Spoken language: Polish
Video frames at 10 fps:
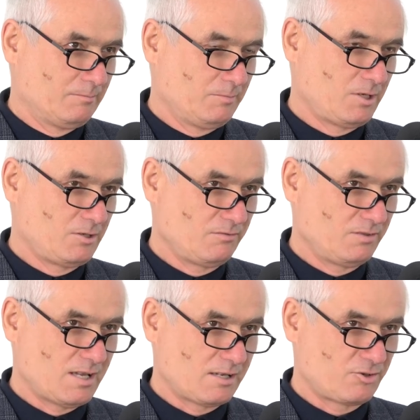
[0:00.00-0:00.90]
Mnie się
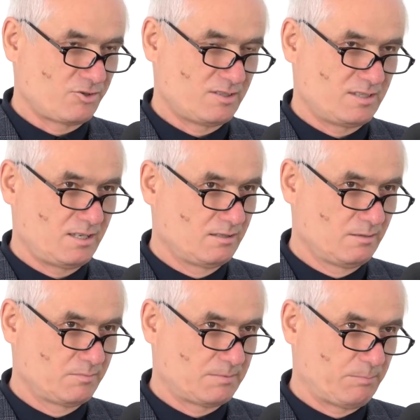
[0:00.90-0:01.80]
wydaje, że z
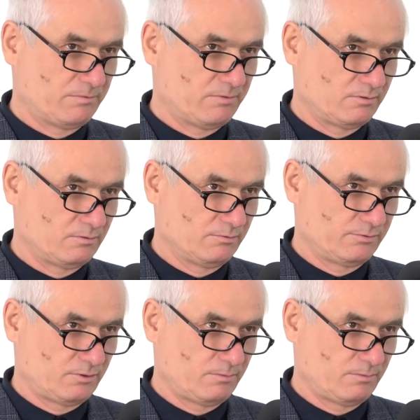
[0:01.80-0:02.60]
jednym z powodów